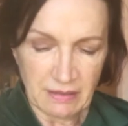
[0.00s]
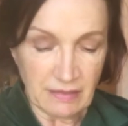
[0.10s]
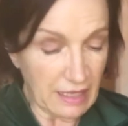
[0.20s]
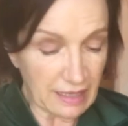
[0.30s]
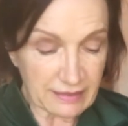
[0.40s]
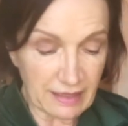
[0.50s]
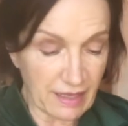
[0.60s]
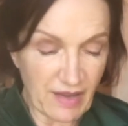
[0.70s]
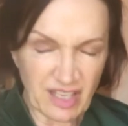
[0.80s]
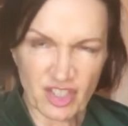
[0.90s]
Ne la
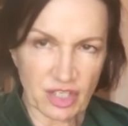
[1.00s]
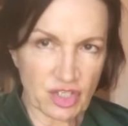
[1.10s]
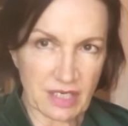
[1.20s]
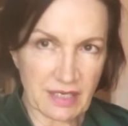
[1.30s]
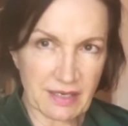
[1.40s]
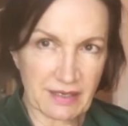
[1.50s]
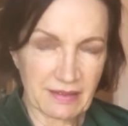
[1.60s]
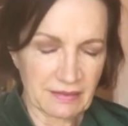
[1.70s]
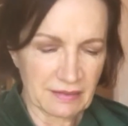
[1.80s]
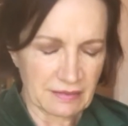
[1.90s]
teneva a giacere,
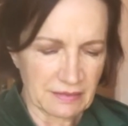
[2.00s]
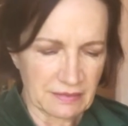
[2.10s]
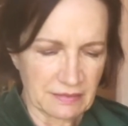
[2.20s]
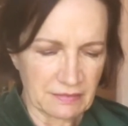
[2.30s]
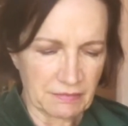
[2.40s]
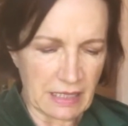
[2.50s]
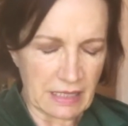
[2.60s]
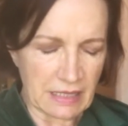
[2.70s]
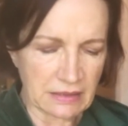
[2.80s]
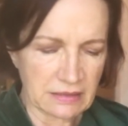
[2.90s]

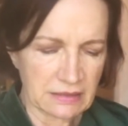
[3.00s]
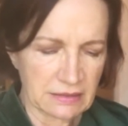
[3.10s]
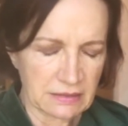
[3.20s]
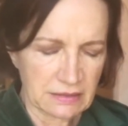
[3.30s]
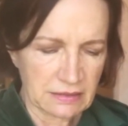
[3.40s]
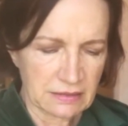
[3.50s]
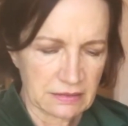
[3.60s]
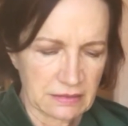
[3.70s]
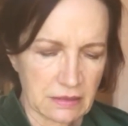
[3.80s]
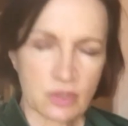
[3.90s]
ma
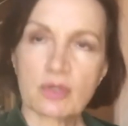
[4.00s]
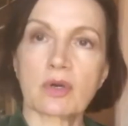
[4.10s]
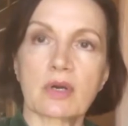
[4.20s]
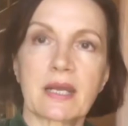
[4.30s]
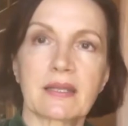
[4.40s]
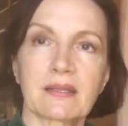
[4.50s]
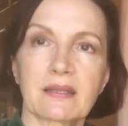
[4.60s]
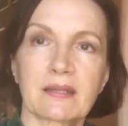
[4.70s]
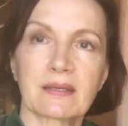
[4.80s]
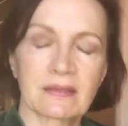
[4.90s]

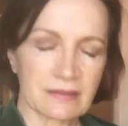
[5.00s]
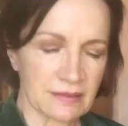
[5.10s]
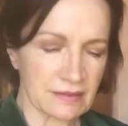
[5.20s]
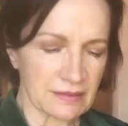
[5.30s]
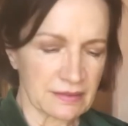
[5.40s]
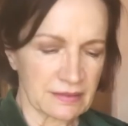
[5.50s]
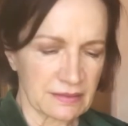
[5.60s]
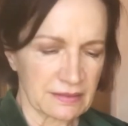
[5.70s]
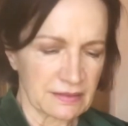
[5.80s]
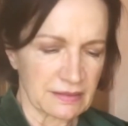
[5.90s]
sorretta,
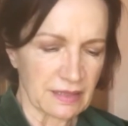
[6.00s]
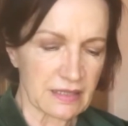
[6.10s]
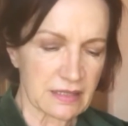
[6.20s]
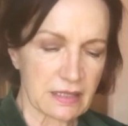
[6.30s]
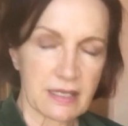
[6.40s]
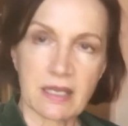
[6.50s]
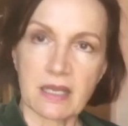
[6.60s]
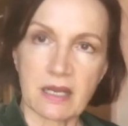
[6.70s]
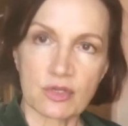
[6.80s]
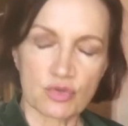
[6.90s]
a
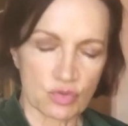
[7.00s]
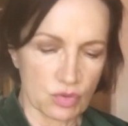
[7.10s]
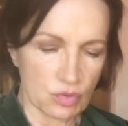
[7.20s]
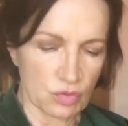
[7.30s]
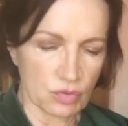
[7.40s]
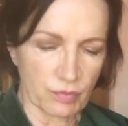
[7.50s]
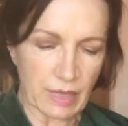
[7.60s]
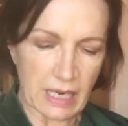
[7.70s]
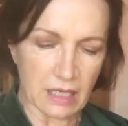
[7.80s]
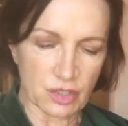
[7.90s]
sedere su un
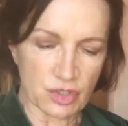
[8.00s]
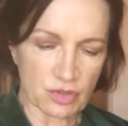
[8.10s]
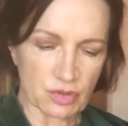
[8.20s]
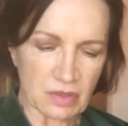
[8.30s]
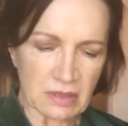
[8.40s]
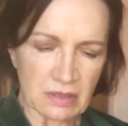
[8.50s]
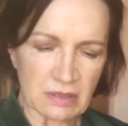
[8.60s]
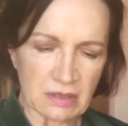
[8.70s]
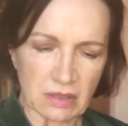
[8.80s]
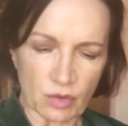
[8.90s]
braccio
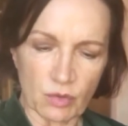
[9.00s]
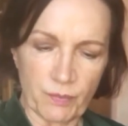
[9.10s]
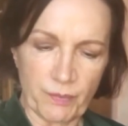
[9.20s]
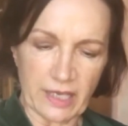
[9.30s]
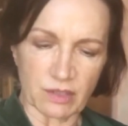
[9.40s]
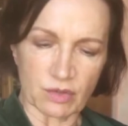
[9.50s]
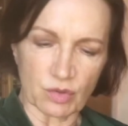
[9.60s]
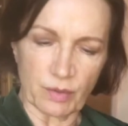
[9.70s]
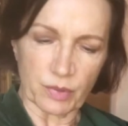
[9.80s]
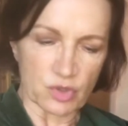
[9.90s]
col
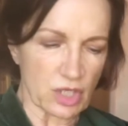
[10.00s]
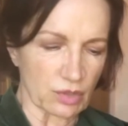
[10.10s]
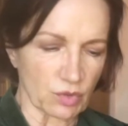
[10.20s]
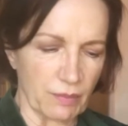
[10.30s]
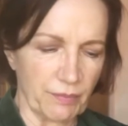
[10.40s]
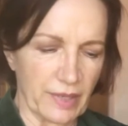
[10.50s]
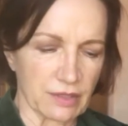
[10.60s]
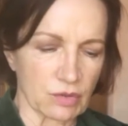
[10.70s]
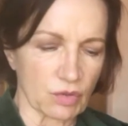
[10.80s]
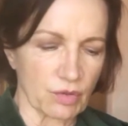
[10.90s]
petto appoggiato al
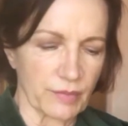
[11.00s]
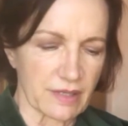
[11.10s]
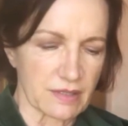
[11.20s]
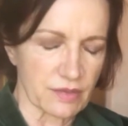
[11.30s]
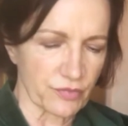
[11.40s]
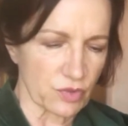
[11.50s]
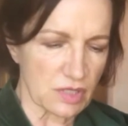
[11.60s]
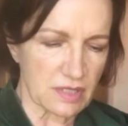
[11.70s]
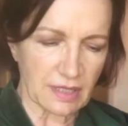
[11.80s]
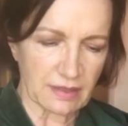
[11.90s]
petto, come se
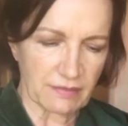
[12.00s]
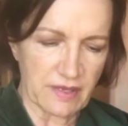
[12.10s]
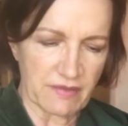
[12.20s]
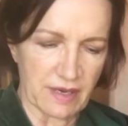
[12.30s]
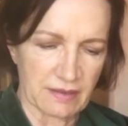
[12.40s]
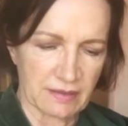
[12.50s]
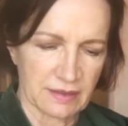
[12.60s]
fosse stata viva,